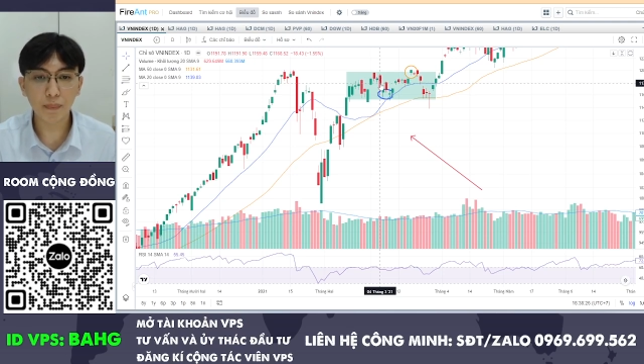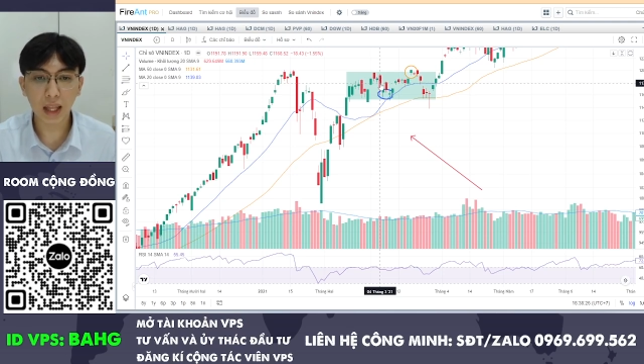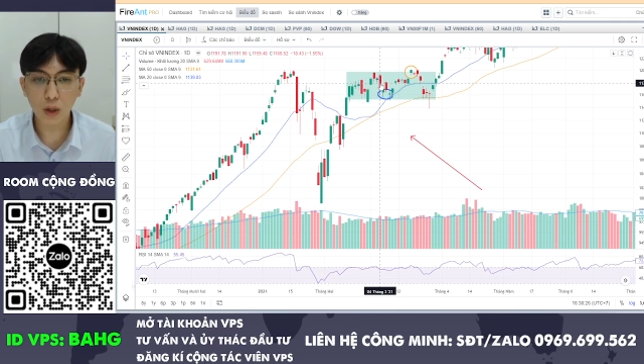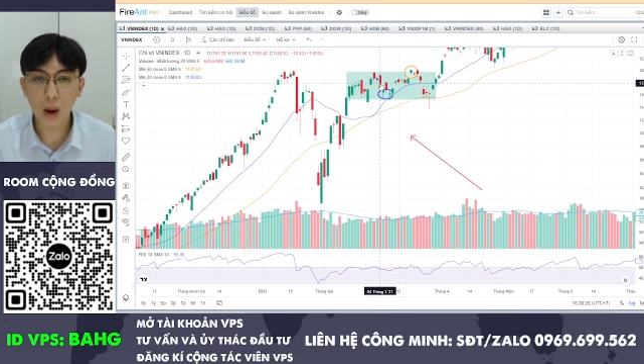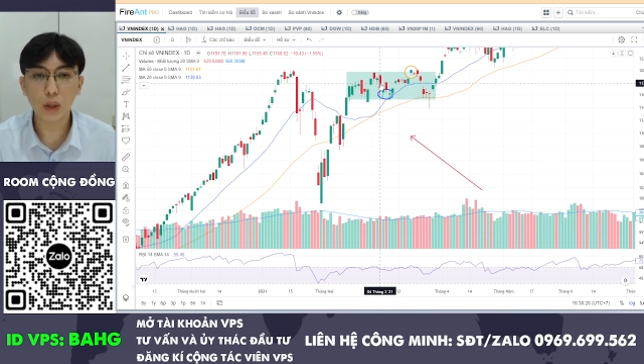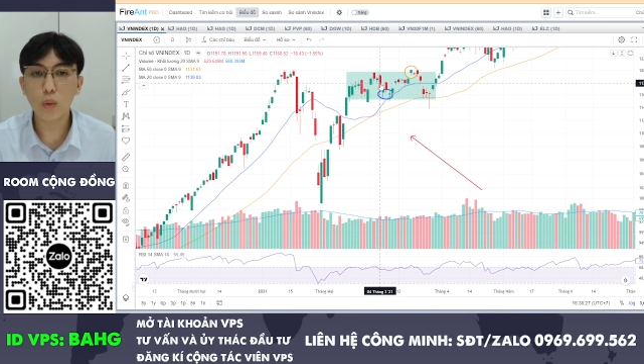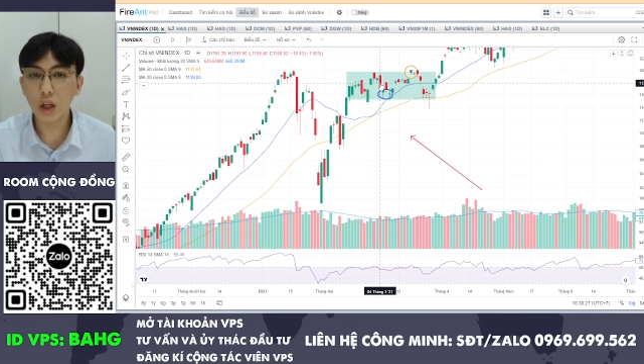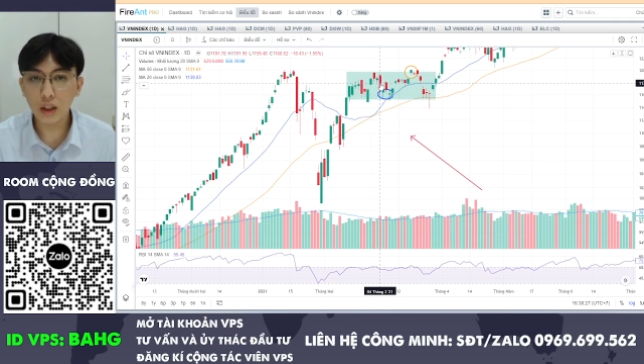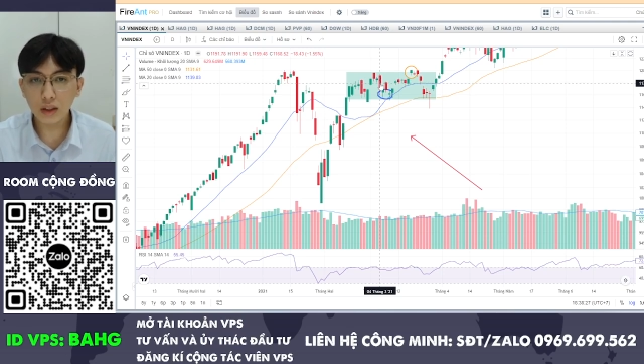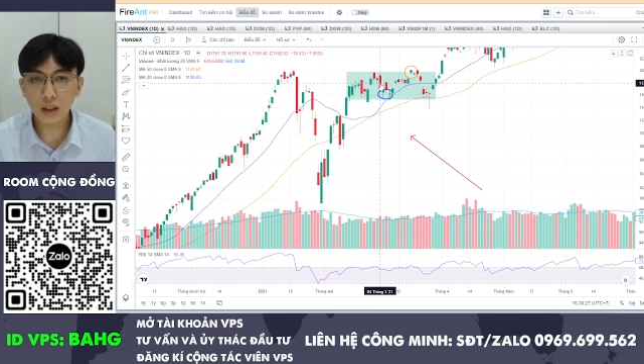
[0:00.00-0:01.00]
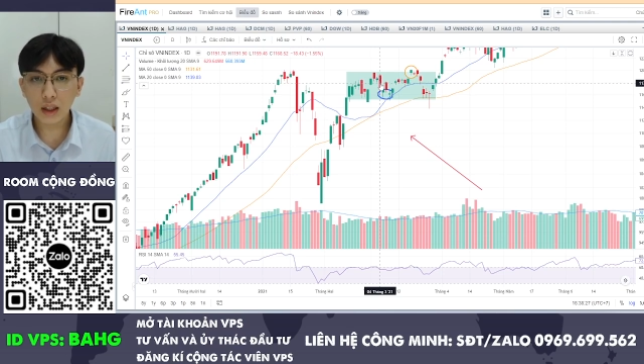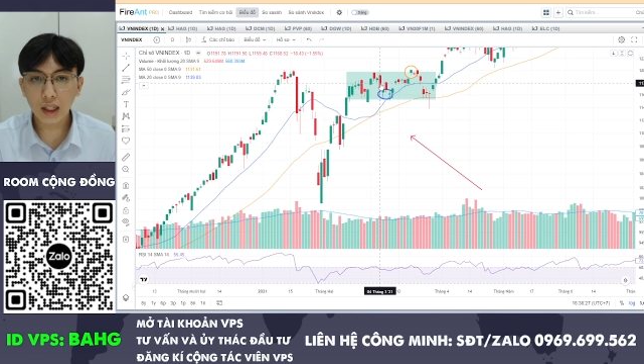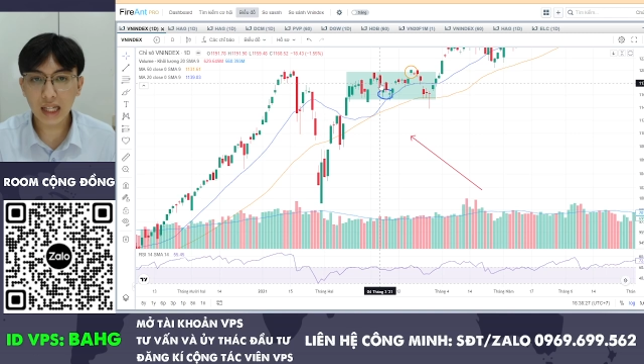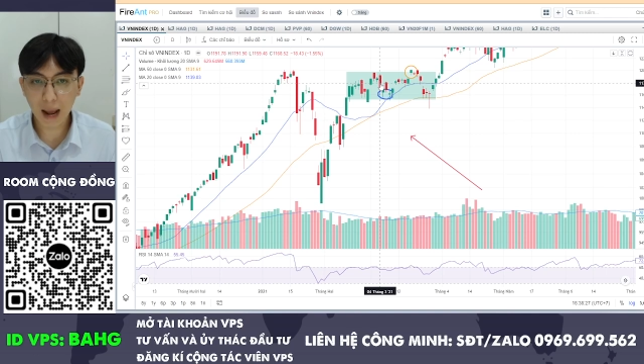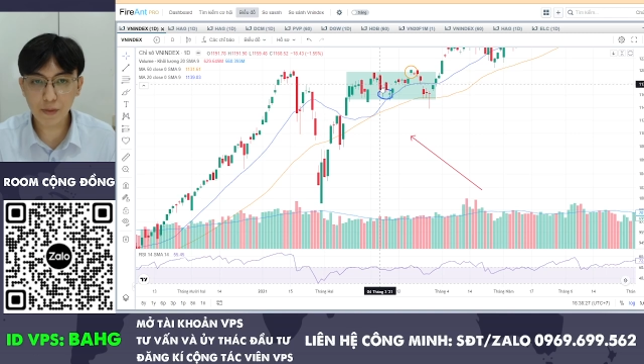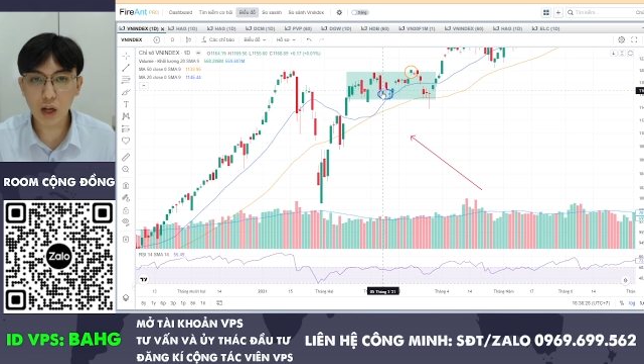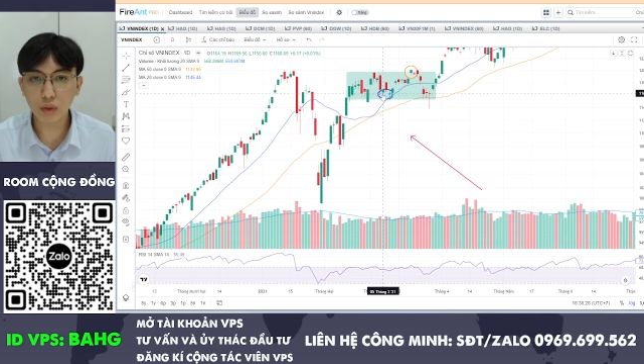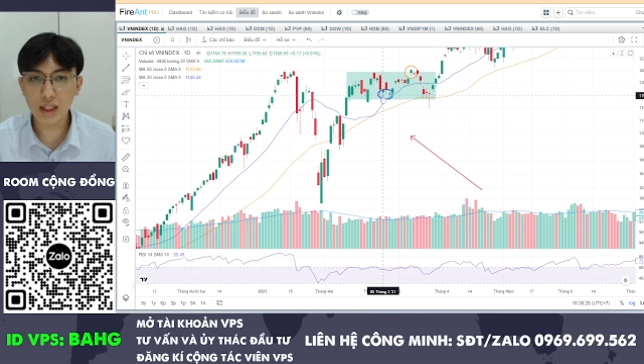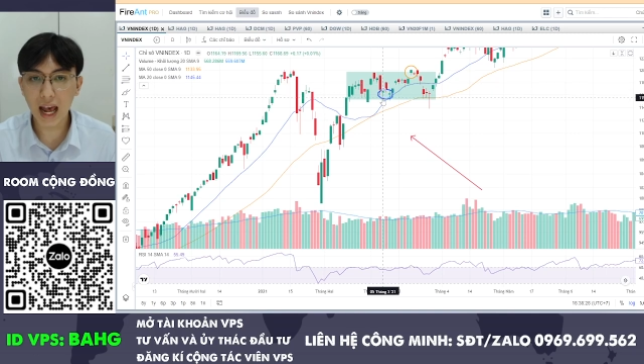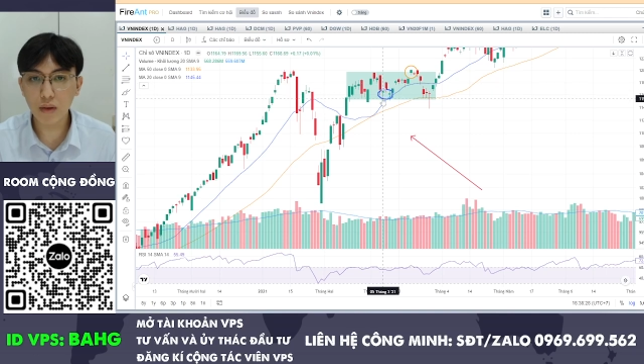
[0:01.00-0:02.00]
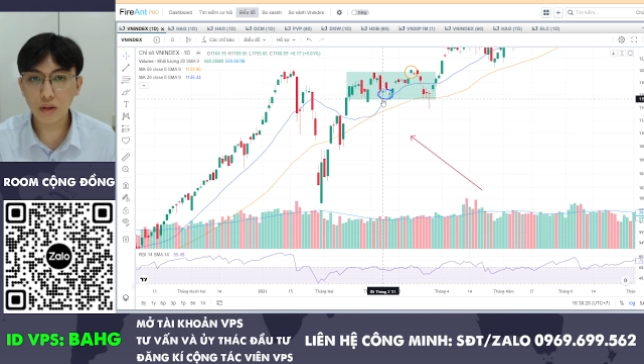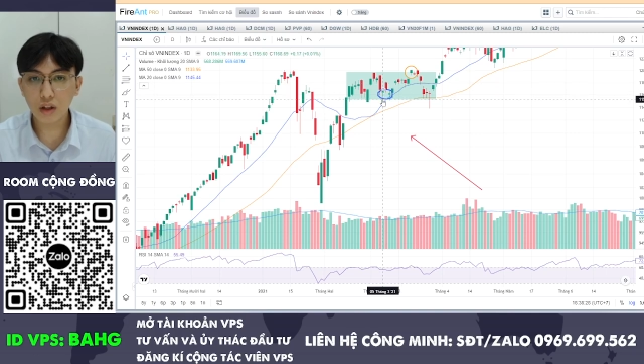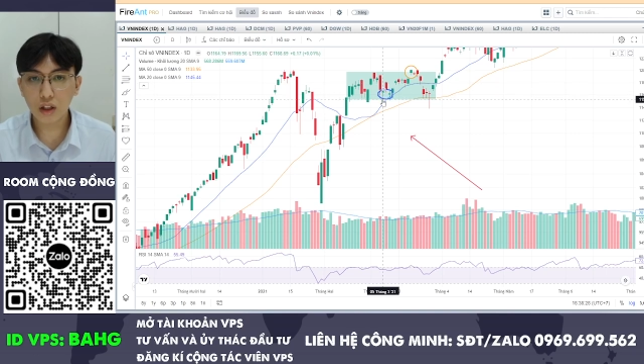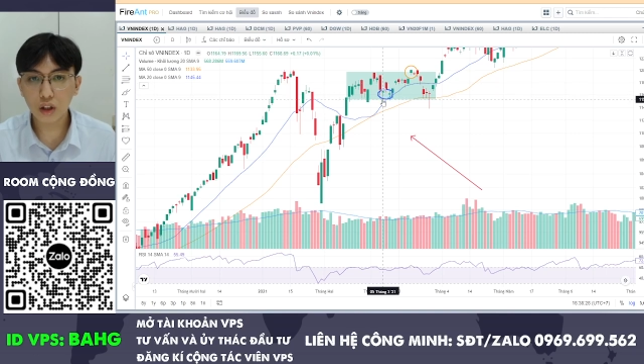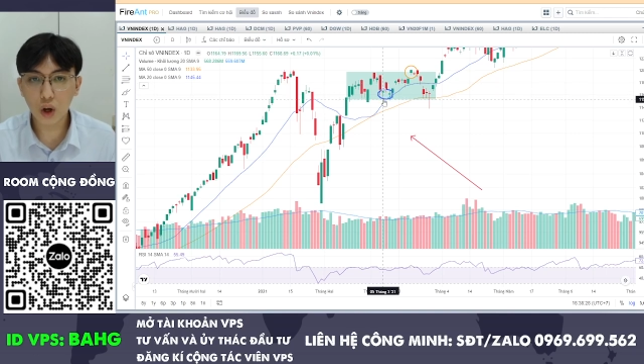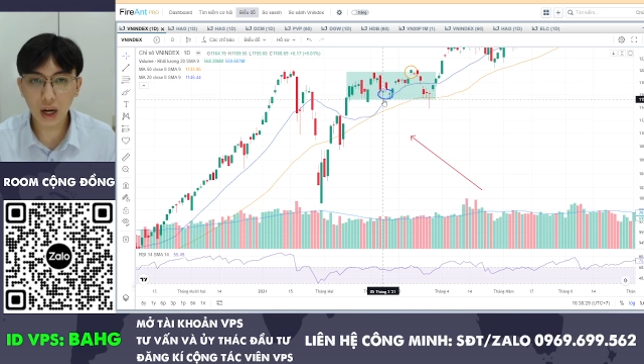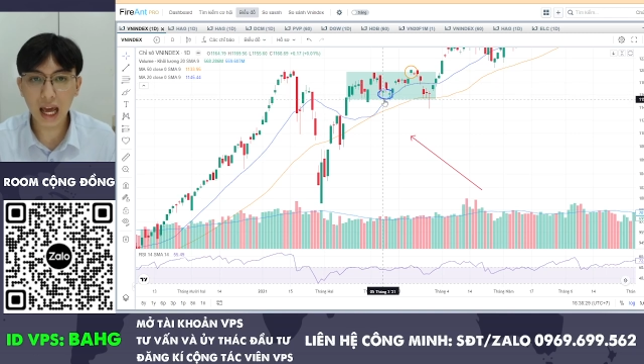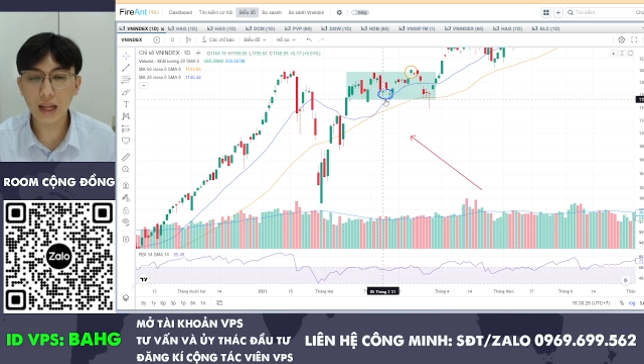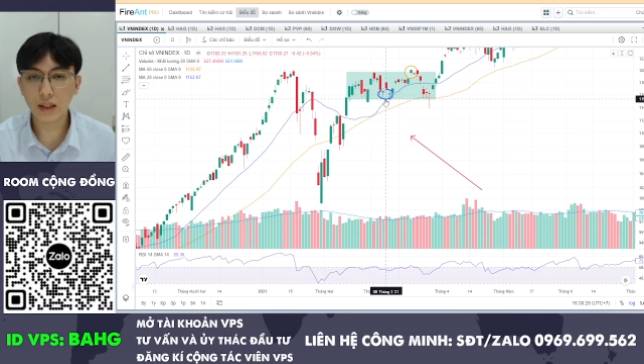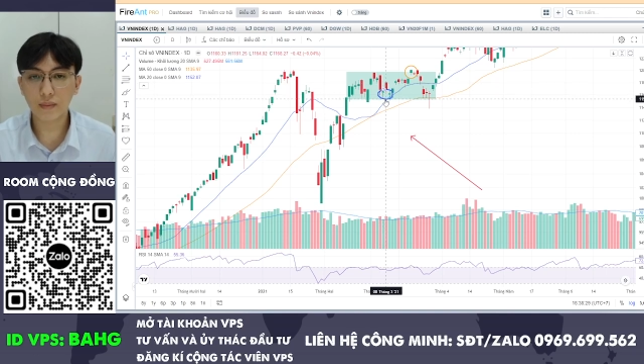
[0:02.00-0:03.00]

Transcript: thanh khoản cũng lớn. Đạp xong thì sao? Nó lại